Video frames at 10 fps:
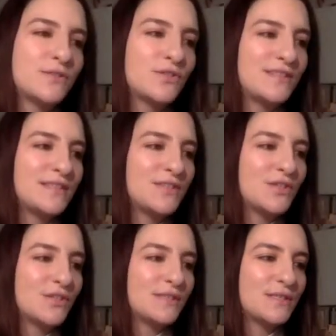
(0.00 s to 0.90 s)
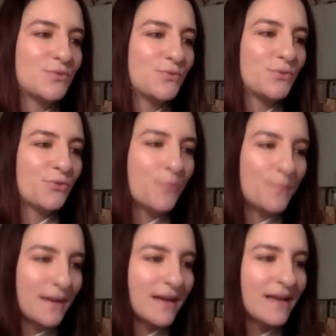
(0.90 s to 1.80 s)
si, je, si me trompe
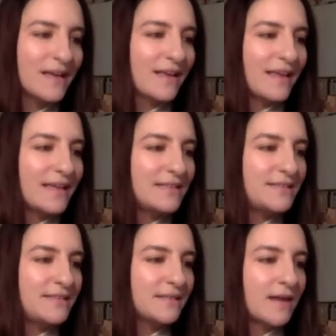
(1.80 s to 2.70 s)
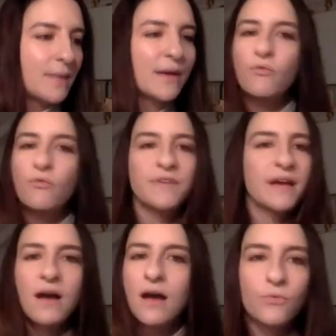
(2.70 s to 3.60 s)
pas, elle dit euh, après on
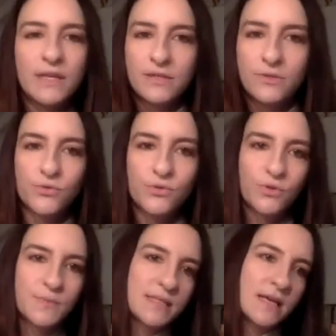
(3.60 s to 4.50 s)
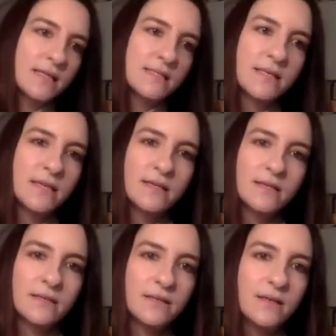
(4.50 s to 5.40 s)
verra ou quelque chose comme ça. C'est ne
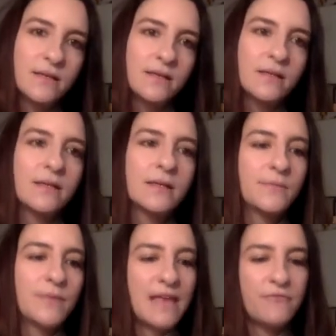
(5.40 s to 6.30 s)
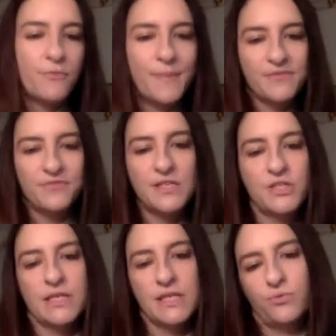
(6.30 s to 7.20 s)
euh, elle veut pas
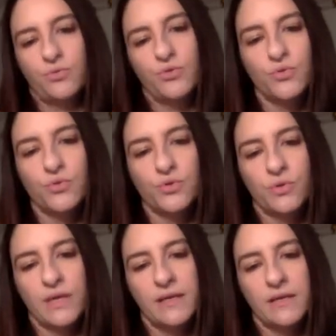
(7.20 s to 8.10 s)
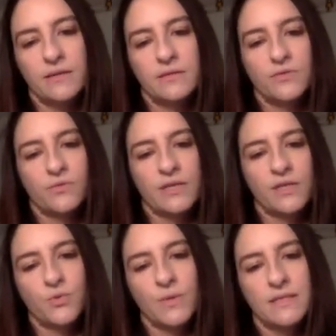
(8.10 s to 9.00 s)
figer quelque chose. Donc, elle, disons mmh.
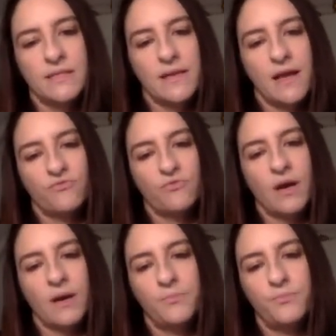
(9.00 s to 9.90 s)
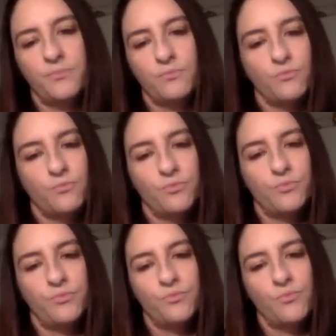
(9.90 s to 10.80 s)
qu'elle choisit la voie mmh,
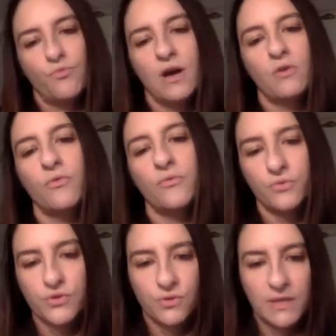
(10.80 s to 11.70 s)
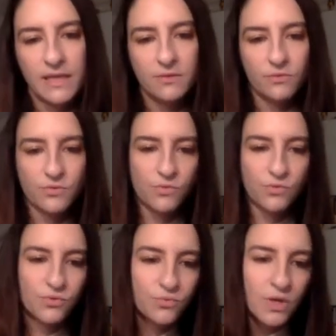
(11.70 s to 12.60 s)
moins conventionnelle dans le
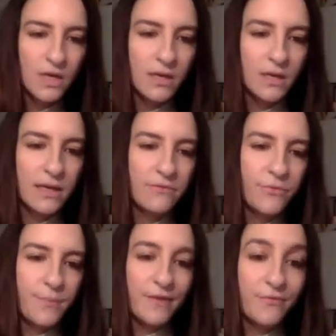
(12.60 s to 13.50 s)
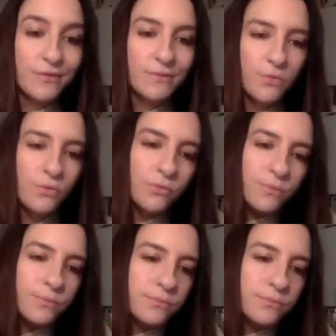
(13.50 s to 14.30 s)
sens où elle veut pas forcément